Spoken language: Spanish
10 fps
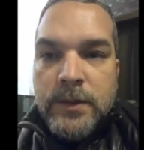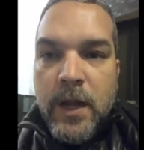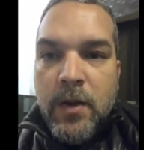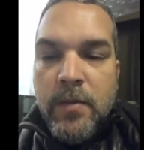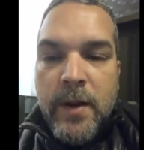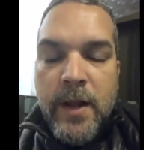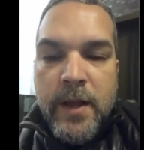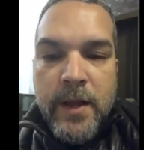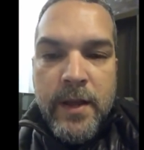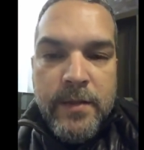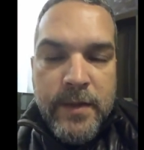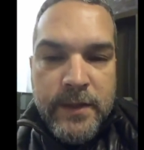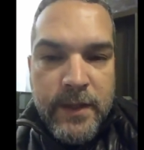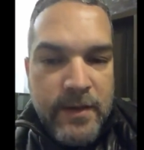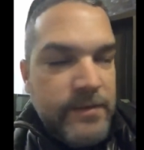Shalom Alejem,
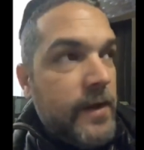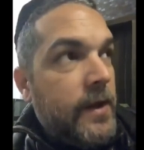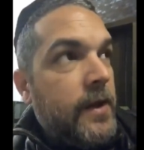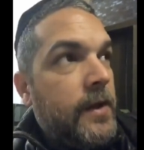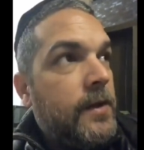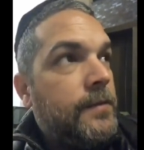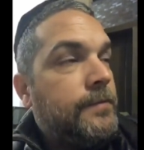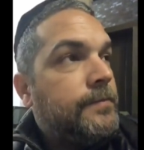este Rafael.